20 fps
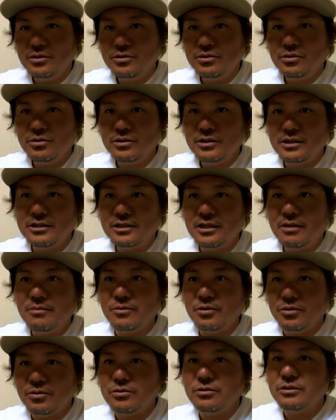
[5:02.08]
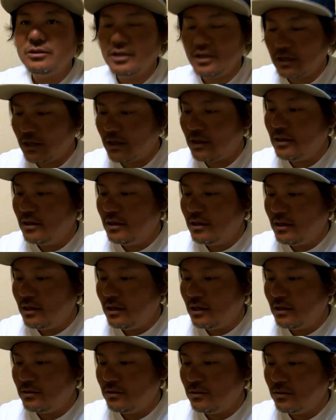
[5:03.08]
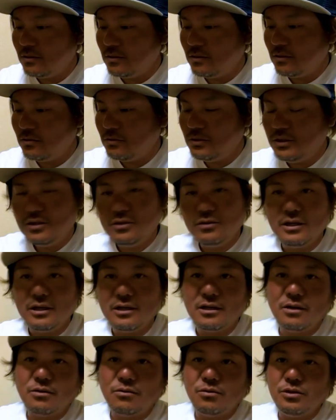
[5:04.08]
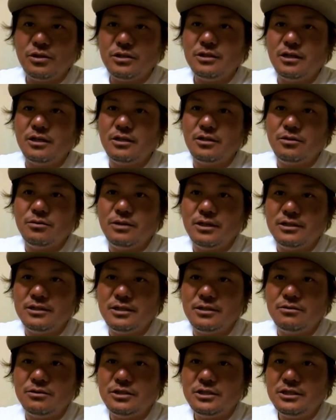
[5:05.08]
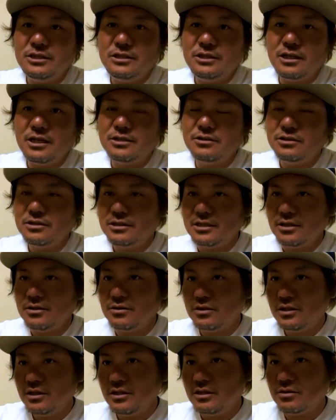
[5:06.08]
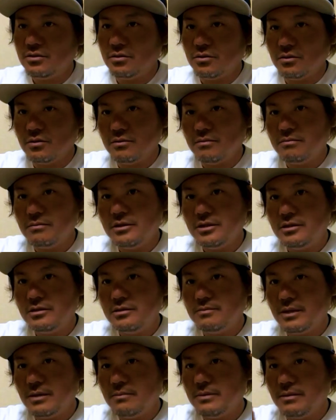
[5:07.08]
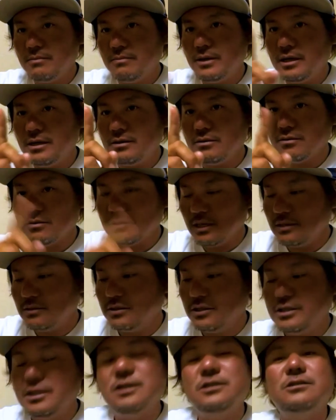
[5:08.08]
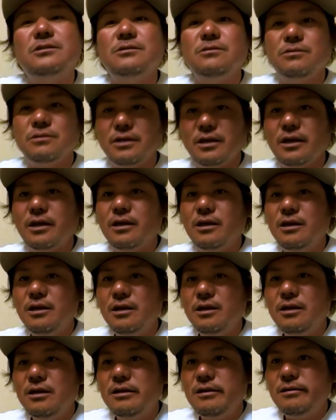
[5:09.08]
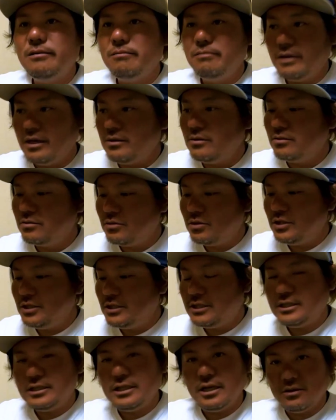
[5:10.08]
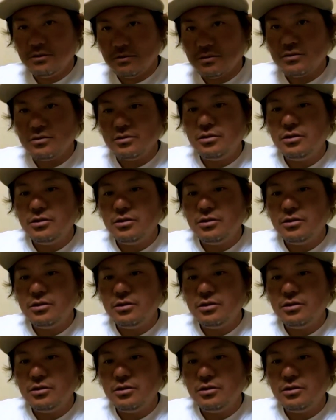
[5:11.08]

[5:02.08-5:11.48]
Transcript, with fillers: の操作性も良くて、あのビードなんかこう引っ掛けて揺らせるし、外したいときにこうパンパンパンと外しやすいので、まあ、61L